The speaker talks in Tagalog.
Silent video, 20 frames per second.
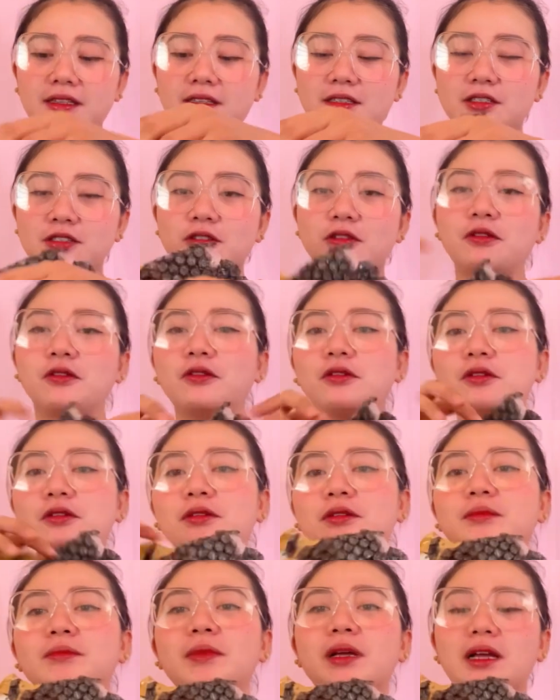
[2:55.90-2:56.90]

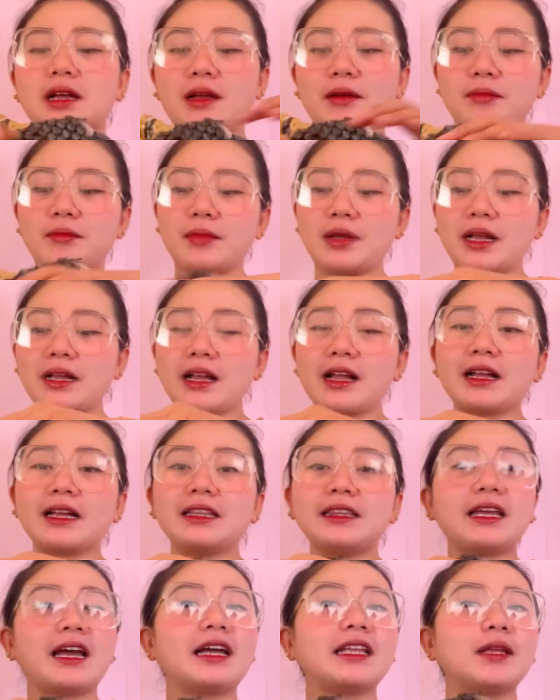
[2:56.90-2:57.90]
yun, ang
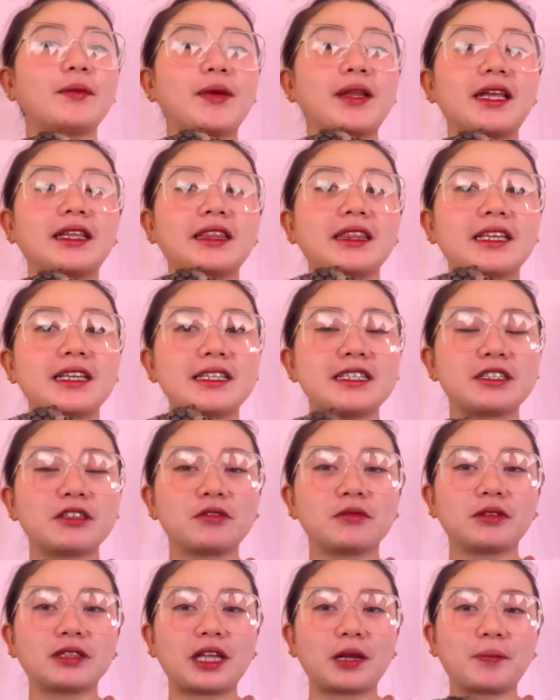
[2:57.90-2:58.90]
kagandahan naman at least
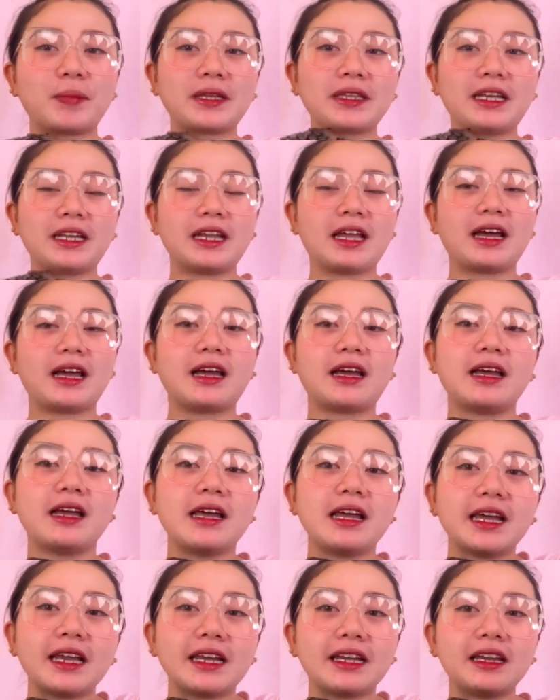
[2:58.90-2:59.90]
yung nagpadala,
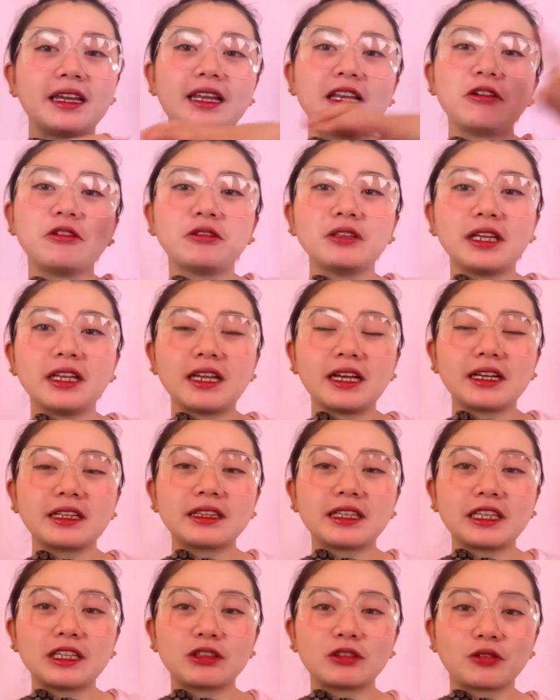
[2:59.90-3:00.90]
ililink ko na lang
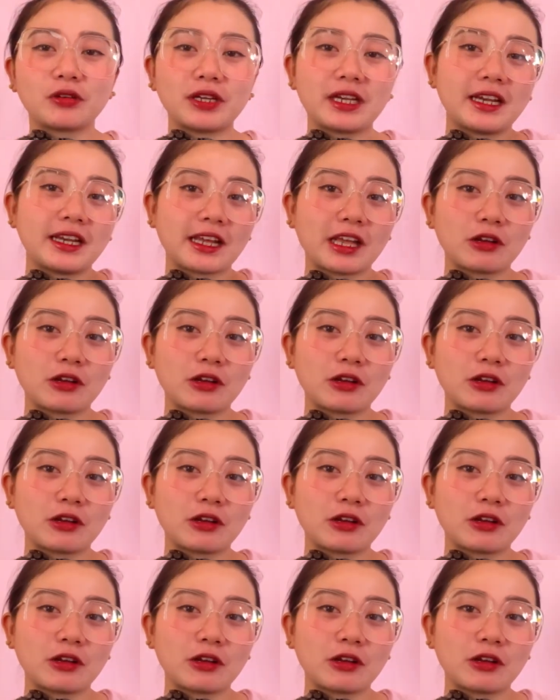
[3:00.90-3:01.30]
dito, ilalagay